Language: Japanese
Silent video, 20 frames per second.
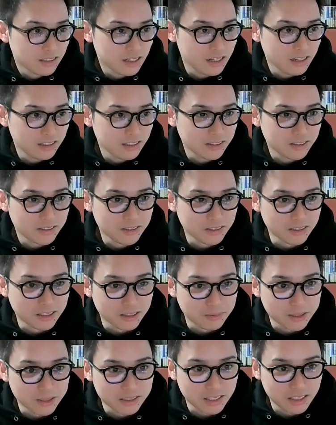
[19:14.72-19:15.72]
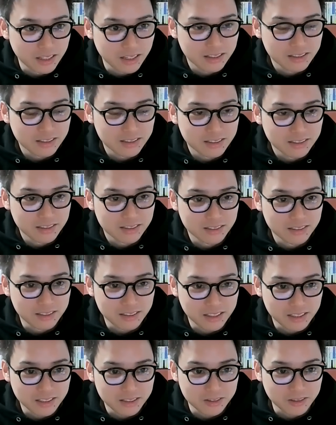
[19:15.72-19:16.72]
検索するならマジで、
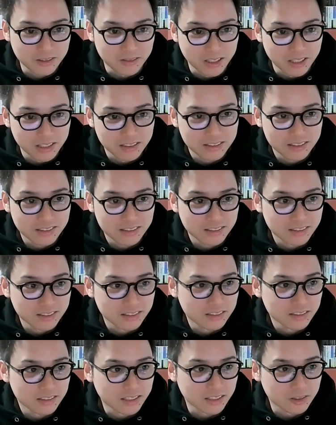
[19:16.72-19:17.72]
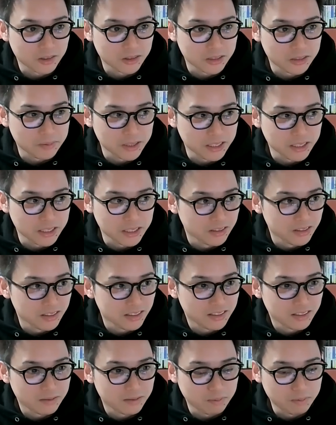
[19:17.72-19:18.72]
リサーチとかは、チャット GPT より、
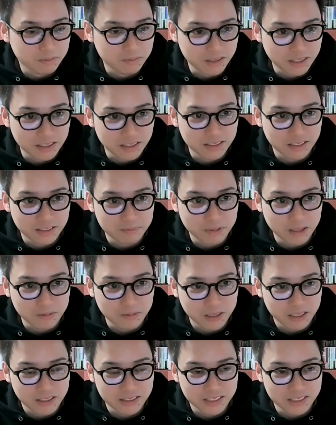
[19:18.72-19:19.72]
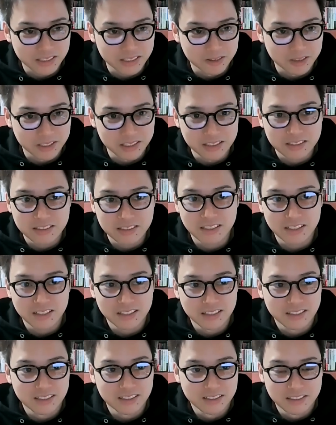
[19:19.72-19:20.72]
断然パープレキシティの方がいいです
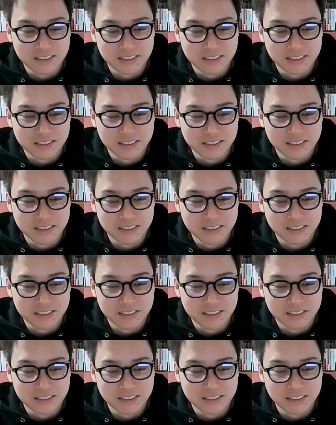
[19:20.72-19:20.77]
ね。